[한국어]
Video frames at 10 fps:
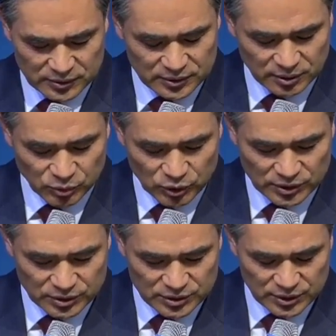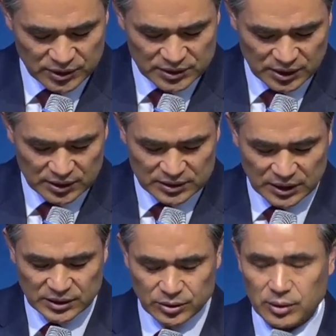디모데전서 2장
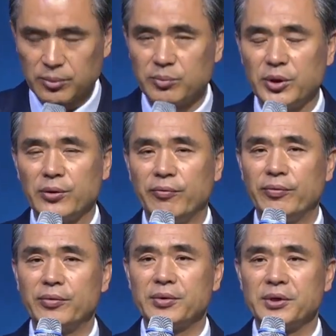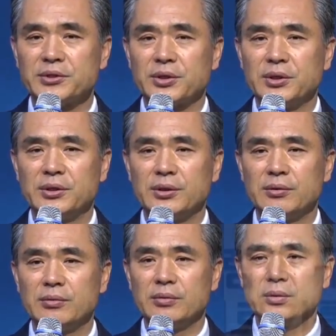4절에 보면 그래서 이런